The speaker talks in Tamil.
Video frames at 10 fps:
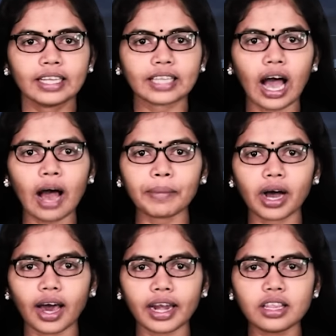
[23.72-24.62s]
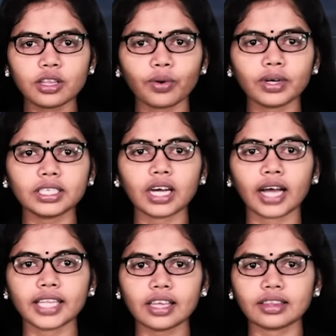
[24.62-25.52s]
தாம் அறிந்து கொண்டு
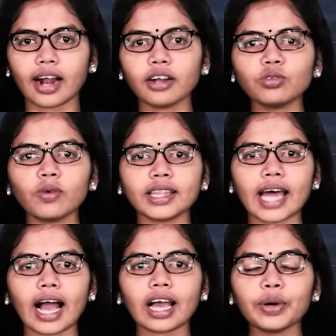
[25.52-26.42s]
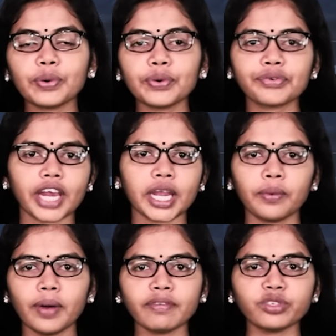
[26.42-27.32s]
அதை தடுத்துள்ளதாக
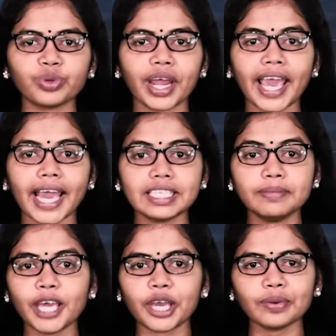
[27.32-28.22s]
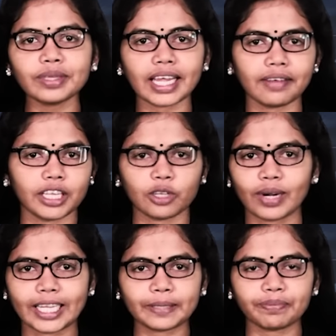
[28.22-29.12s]
உக்ரைன் உளவுத்துறை எஸ்பியு
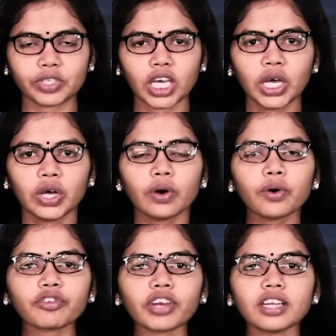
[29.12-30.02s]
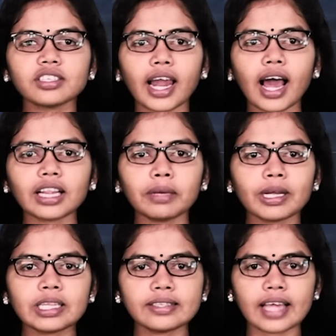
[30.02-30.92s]
தெரிவித்துள்ளது உக்ரைன்
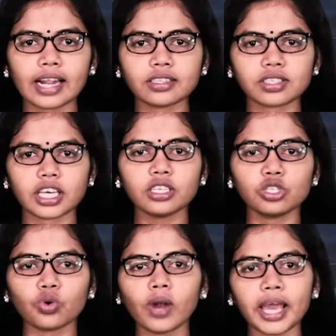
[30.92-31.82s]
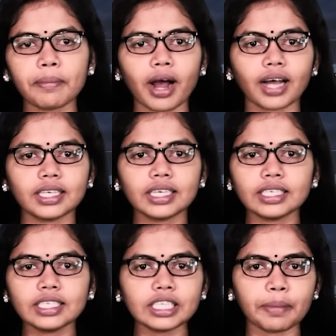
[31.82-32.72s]
ஜனாதிபதி ஜெலன்ஸ்கி ஜூலை மாத
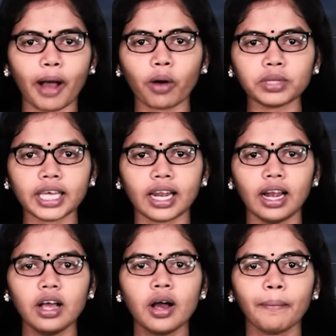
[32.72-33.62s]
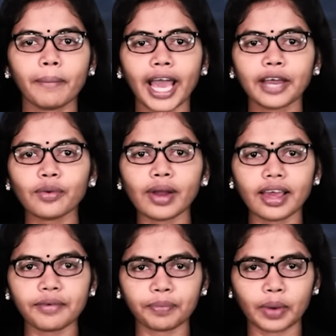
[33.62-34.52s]
இறுதி பகுதியில்
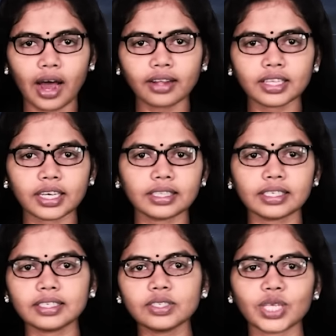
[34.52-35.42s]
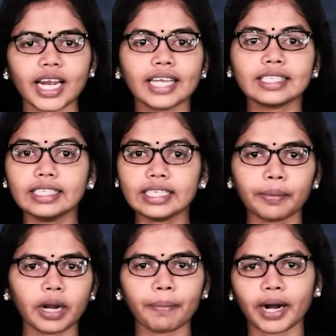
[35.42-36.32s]
மைகோலை பிராந்தியத்துக்கு செல்ல
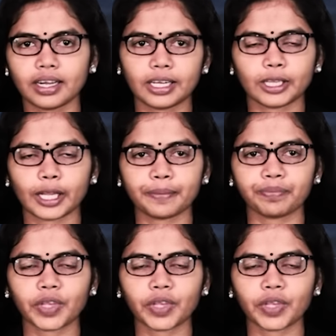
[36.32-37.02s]
திட்டமிடப்பட்டிருந்தது